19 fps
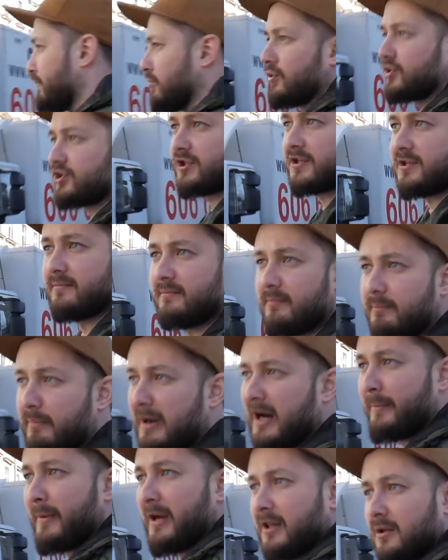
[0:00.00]
площади
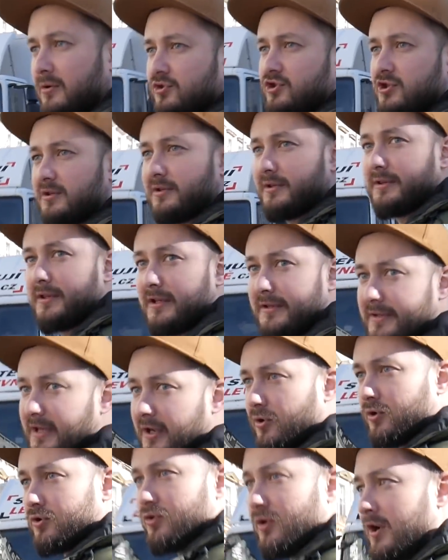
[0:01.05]
мало очень
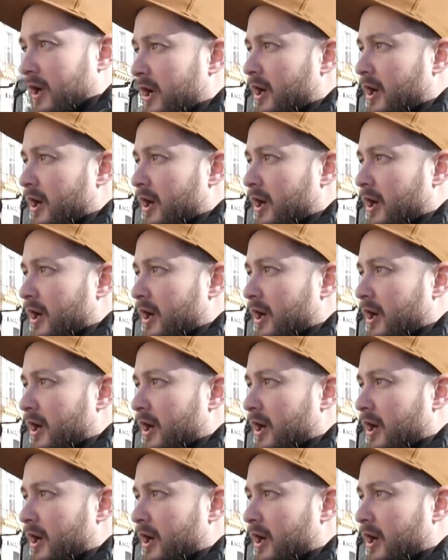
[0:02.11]
народу,